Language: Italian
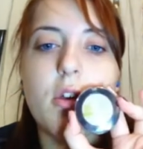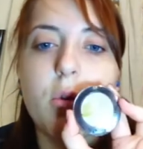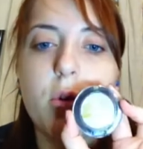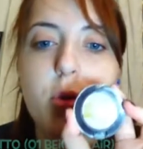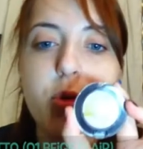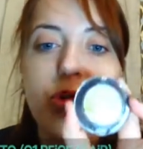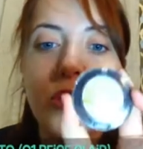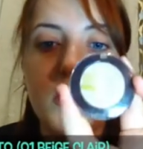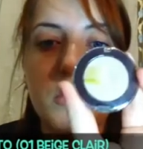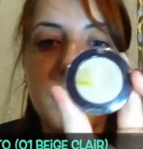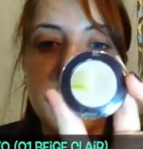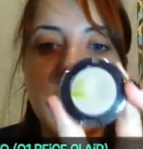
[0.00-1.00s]
ho
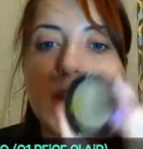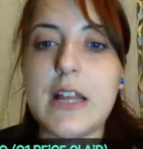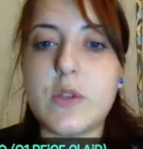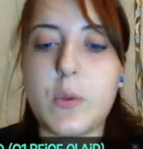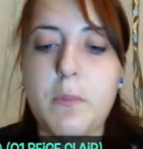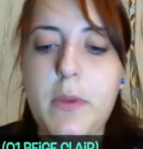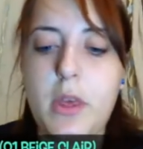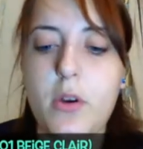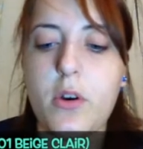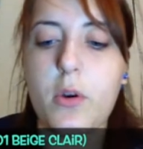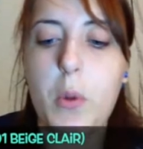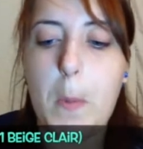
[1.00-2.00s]
scelto questo della
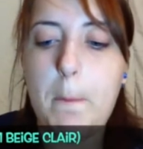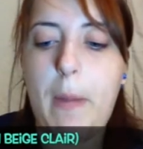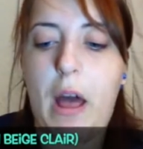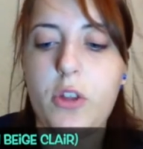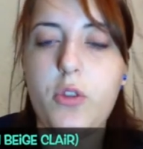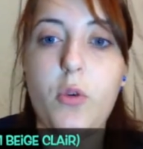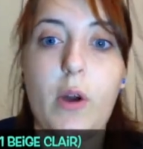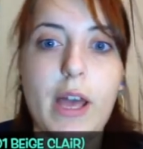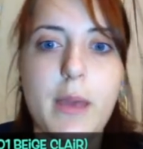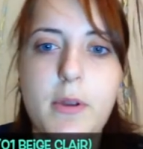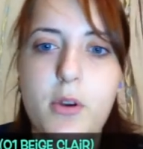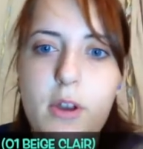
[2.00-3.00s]
Sobio compatto
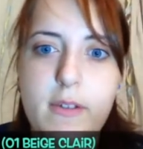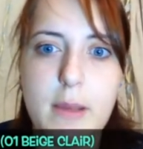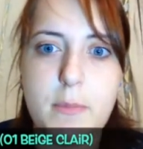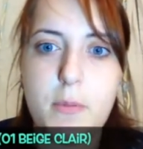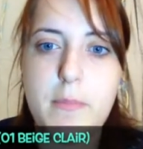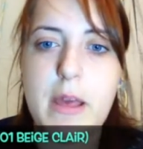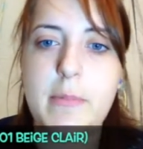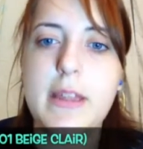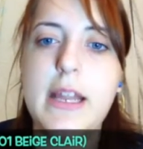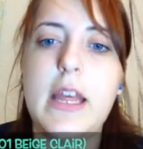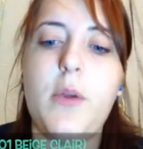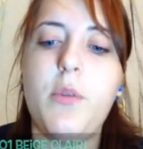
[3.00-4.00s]
anche per non avere problemi
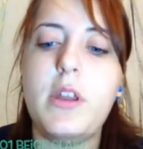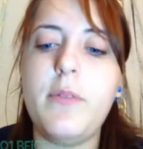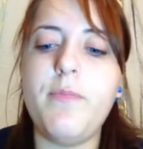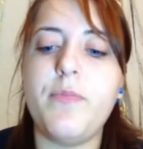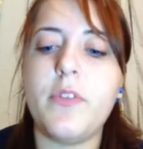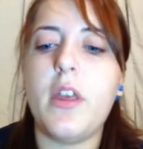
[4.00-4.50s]
di liquidi